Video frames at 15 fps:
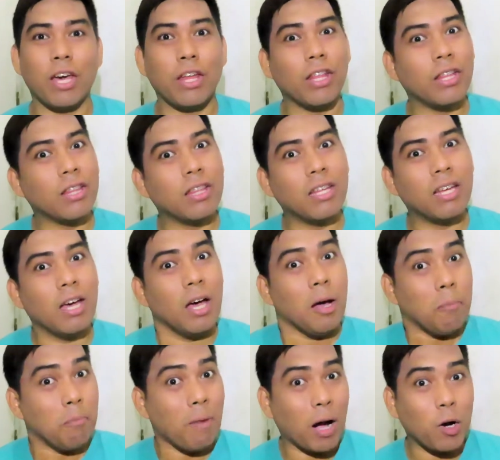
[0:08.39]
And
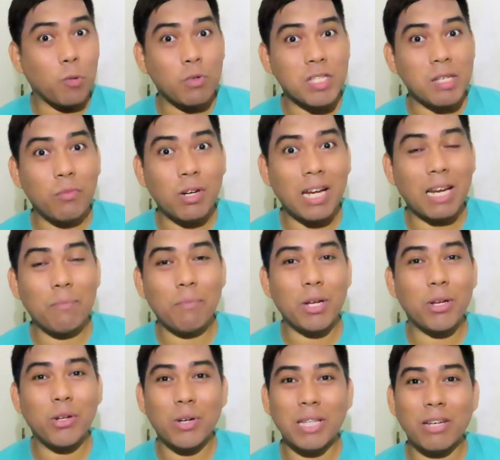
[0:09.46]
bago mo simulan ang
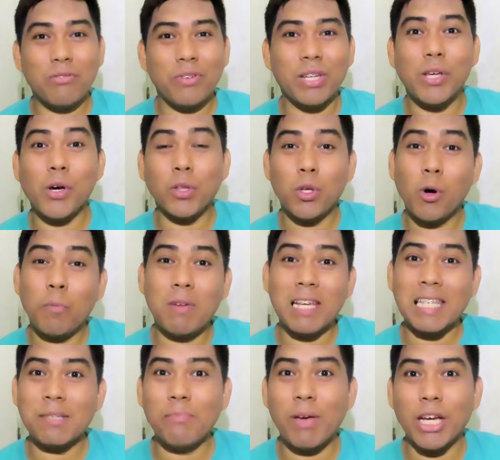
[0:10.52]
panonood ng video to,
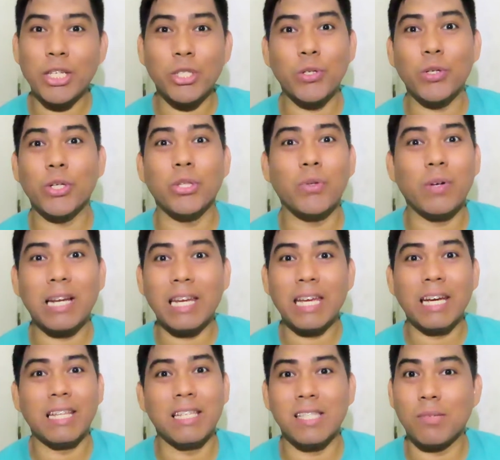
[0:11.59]
please make sure to
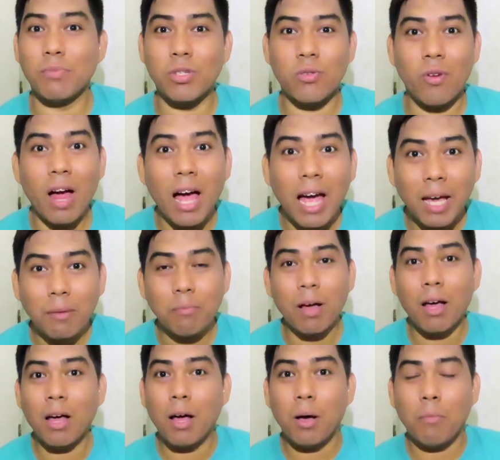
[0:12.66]
click the subscribe
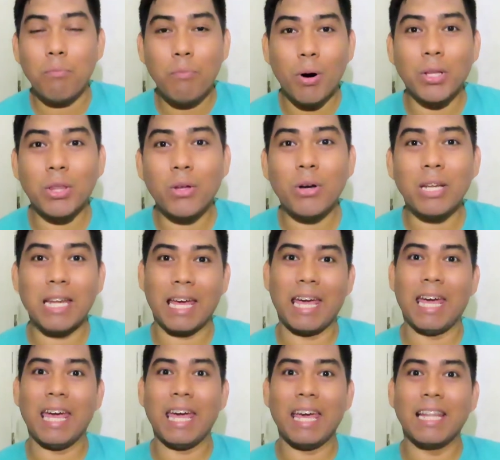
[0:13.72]
button
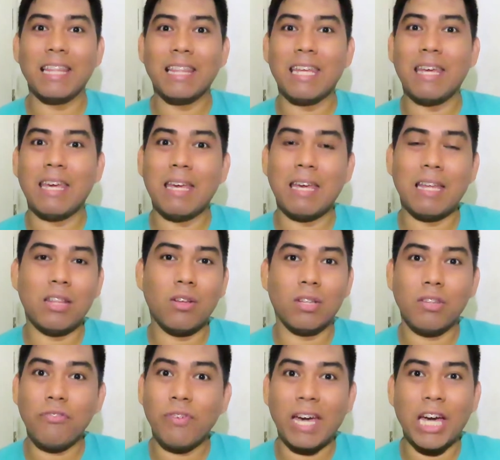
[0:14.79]
and the
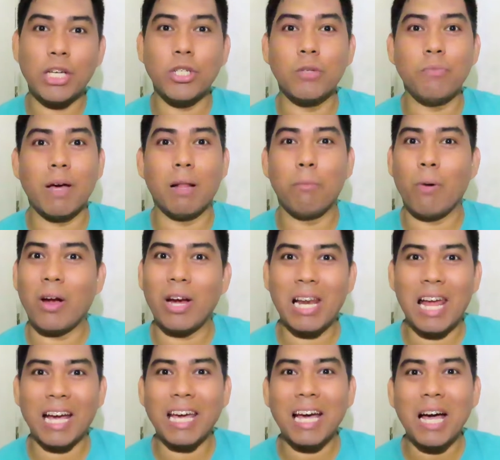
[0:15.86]
notification bell para
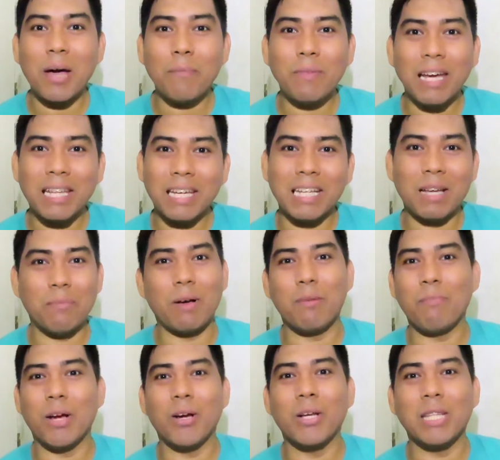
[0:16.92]
lagi kang updated
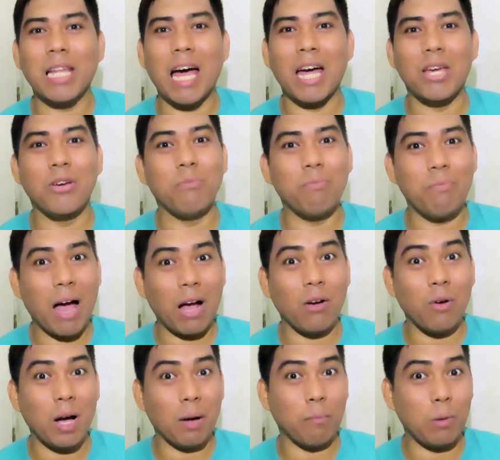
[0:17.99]
kapag meron tayong
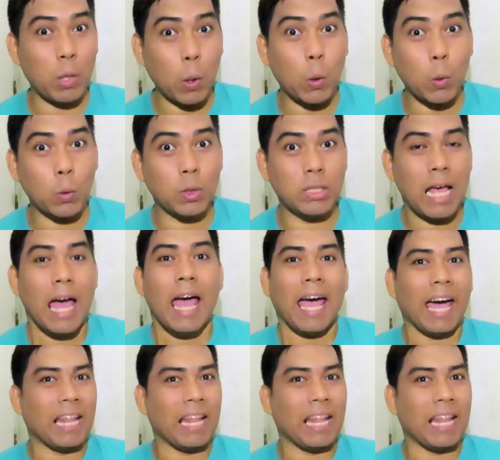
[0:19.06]
bagong uploads.